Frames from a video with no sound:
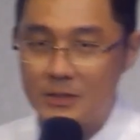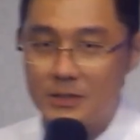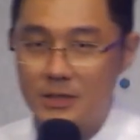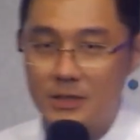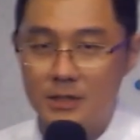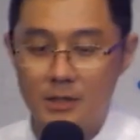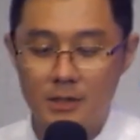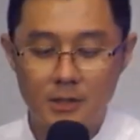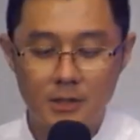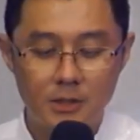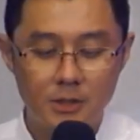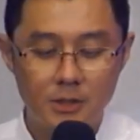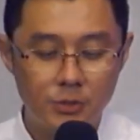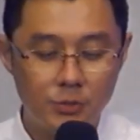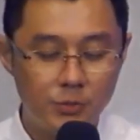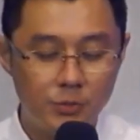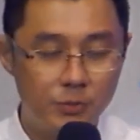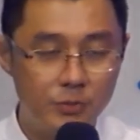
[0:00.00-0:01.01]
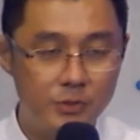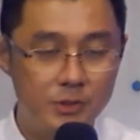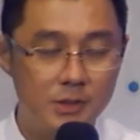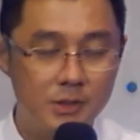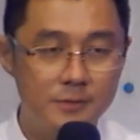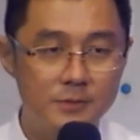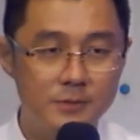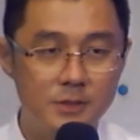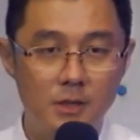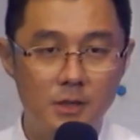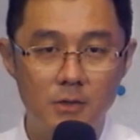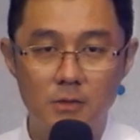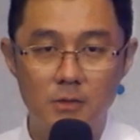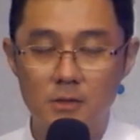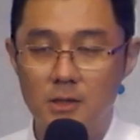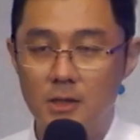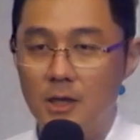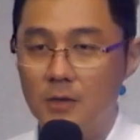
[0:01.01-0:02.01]
这个女生叫
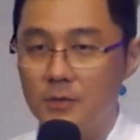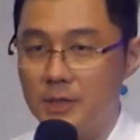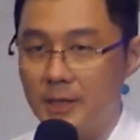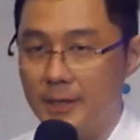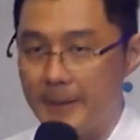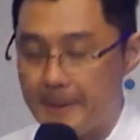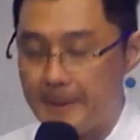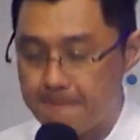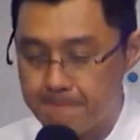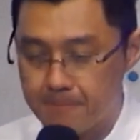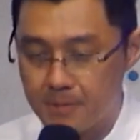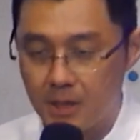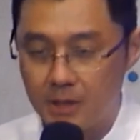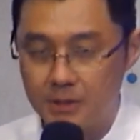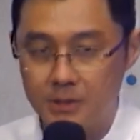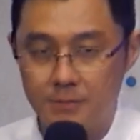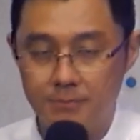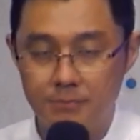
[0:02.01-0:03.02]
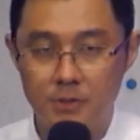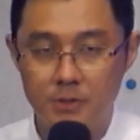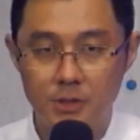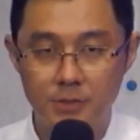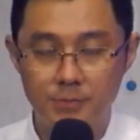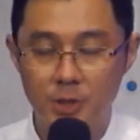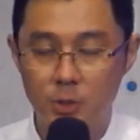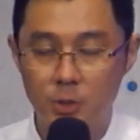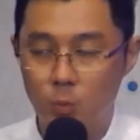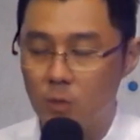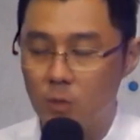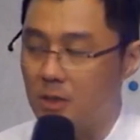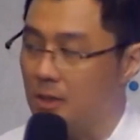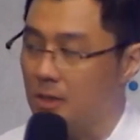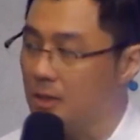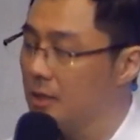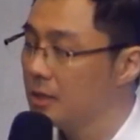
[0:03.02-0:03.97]
Claudia，她是一个美国人。